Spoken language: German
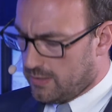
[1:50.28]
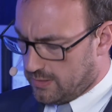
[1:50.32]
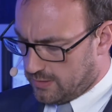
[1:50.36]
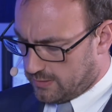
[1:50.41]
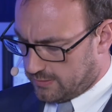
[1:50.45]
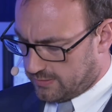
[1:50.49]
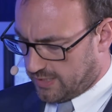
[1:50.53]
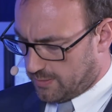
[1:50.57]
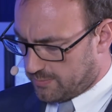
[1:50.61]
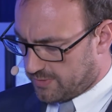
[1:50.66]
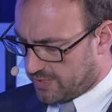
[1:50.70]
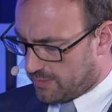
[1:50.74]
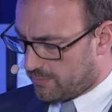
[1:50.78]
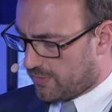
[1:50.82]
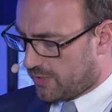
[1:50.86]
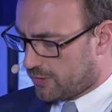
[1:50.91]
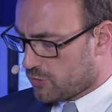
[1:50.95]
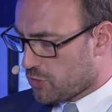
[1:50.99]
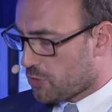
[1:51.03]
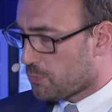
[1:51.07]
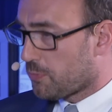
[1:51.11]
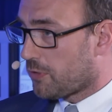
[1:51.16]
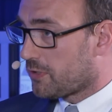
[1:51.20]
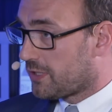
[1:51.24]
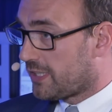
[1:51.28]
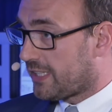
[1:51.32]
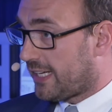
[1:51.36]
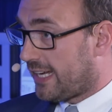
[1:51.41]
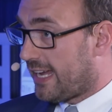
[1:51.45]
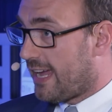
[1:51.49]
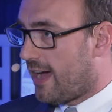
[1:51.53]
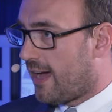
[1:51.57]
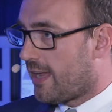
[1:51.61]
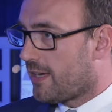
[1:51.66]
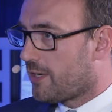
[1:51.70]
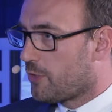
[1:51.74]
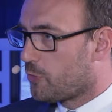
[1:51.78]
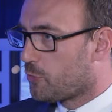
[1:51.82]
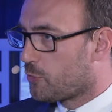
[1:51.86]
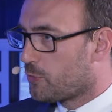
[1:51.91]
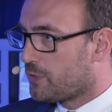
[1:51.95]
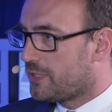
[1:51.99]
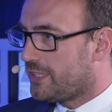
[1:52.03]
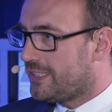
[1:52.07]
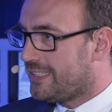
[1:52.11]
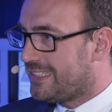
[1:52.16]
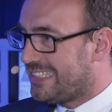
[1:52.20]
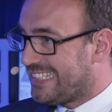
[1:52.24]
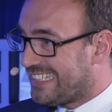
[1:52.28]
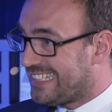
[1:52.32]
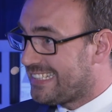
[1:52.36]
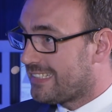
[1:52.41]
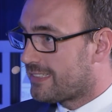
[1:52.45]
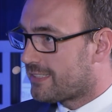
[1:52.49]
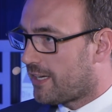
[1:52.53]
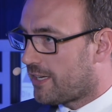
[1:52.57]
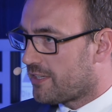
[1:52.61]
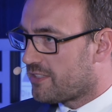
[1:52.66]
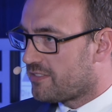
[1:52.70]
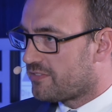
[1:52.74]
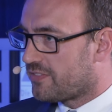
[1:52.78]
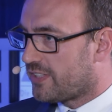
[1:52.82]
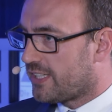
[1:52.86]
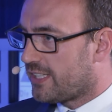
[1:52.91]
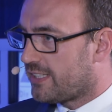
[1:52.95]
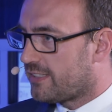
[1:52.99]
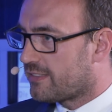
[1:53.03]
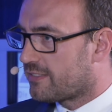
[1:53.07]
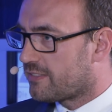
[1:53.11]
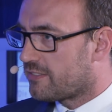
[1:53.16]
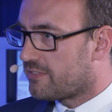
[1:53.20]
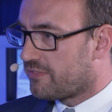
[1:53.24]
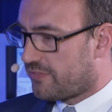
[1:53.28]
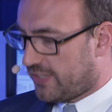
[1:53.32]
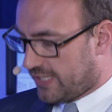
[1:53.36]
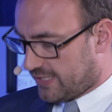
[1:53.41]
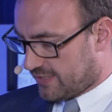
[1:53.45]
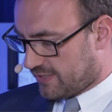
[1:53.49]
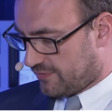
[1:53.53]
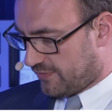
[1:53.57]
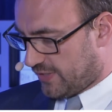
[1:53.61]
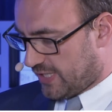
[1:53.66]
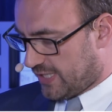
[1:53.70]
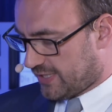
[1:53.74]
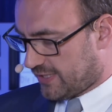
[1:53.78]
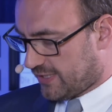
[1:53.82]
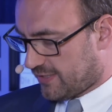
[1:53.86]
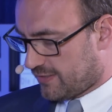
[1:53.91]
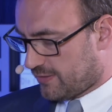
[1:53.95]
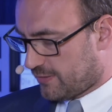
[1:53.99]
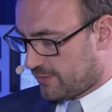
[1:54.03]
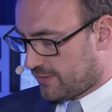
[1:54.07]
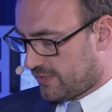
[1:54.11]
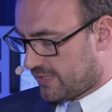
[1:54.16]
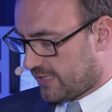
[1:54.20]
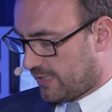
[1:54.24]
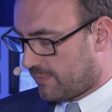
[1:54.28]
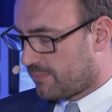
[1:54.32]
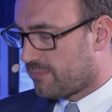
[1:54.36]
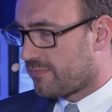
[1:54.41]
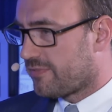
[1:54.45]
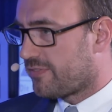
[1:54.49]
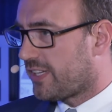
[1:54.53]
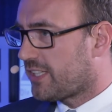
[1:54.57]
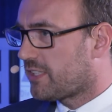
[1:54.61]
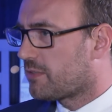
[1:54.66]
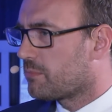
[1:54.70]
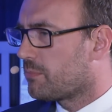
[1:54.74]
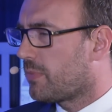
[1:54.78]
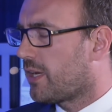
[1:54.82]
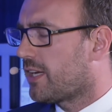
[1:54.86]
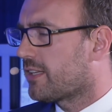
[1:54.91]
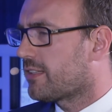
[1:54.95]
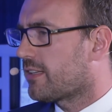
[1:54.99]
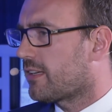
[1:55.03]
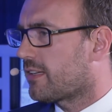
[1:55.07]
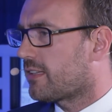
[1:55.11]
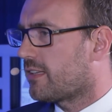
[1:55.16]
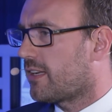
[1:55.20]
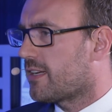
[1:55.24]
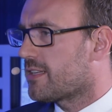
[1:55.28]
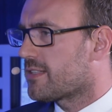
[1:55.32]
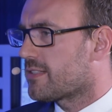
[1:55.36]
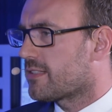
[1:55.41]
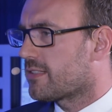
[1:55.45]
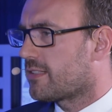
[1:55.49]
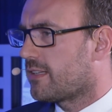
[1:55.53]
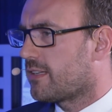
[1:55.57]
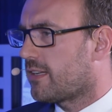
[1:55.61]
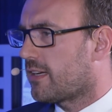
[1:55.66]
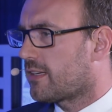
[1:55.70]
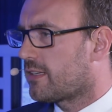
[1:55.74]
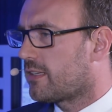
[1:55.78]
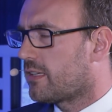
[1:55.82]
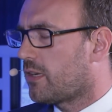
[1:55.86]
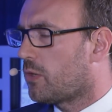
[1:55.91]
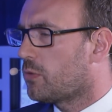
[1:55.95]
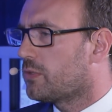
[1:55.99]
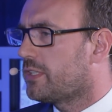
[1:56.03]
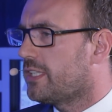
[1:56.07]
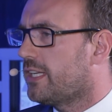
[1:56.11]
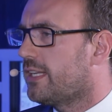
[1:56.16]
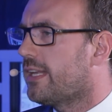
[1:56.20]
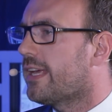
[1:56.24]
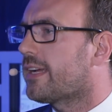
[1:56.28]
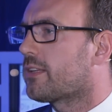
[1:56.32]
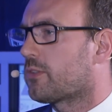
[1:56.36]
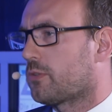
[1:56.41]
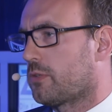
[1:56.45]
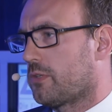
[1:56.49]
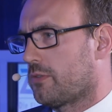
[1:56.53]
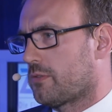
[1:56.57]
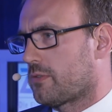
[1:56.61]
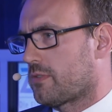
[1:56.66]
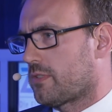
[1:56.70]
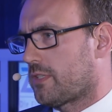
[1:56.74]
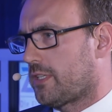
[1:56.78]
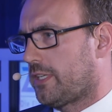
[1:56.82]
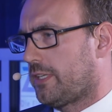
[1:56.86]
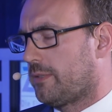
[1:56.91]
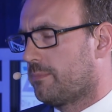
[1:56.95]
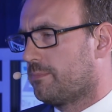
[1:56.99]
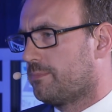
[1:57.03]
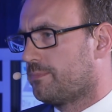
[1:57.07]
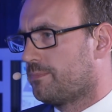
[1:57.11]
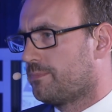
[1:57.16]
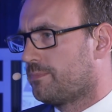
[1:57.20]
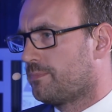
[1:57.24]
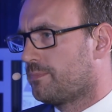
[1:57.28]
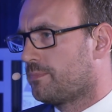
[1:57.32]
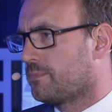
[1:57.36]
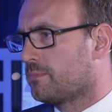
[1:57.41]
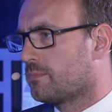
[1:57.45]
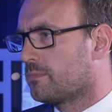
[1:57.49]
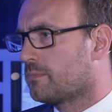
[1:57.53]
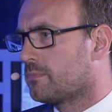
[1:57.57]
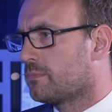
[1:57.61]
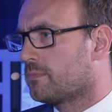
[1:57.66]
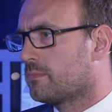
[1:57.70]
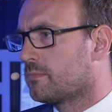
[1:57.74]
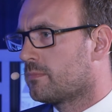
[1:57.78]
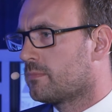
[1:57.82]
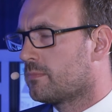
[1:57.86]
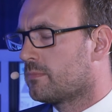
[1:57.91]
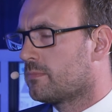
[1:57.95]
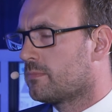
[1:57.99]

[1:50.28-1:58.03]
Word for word: Sie haben es eben angesprochen, die reale und die digitale Welt wächst weiter zusammen. Welchen Beitrag leistet denn da genau die Elektroindustrie? Die